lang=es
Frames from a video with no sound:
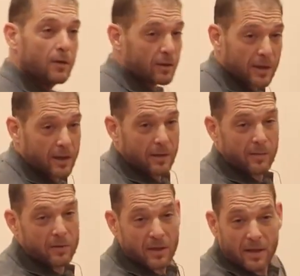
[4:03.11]
No tenía
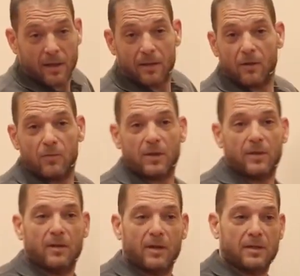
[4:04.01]
ni, idea de cómo se
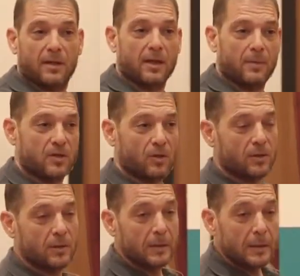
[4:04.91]
hacía una serie de
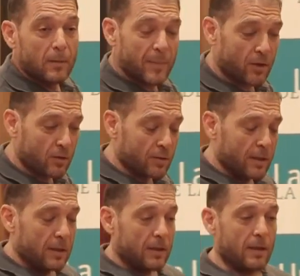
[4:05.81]
televisión. Pero
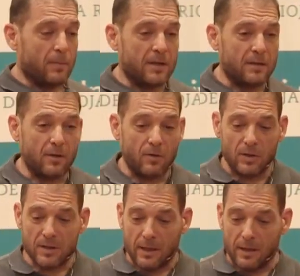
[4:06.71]
eh,
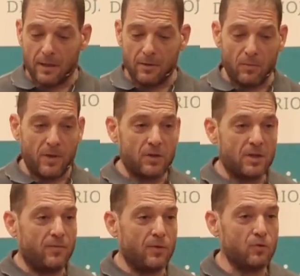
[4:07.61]
mantengo esa norma, no sé
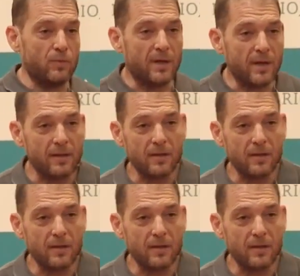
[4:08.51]
si fue Roosevelt que la